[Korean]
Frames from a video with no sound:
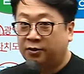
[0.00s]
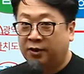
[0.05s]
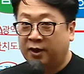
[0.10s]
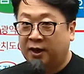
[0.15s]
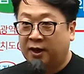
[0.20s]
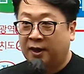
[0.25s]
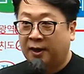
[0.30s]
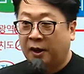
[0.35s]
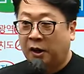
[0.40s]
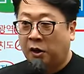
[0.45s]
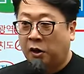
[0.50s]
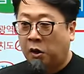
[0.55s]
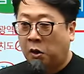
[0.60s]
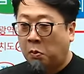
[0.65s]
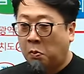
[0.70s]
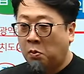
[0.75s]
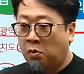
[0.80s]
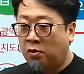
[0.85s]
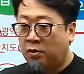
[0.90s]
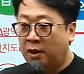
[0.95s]
거야.
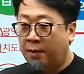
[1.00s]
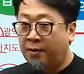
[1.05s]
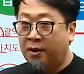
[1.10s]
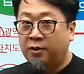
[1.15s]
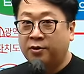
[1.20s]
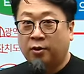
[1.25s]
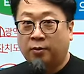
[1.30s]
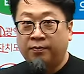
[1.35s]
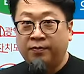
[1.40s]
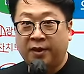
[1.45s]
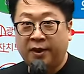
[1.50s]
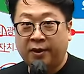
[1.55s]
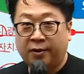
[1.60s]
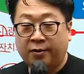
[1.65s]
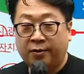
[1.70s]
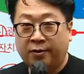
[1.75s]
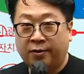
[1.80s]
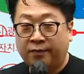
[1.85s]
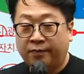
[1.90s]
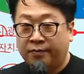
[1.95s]
뭐 개발할 게 없네
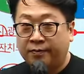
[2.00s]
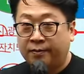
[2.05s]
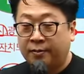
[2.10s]
이거.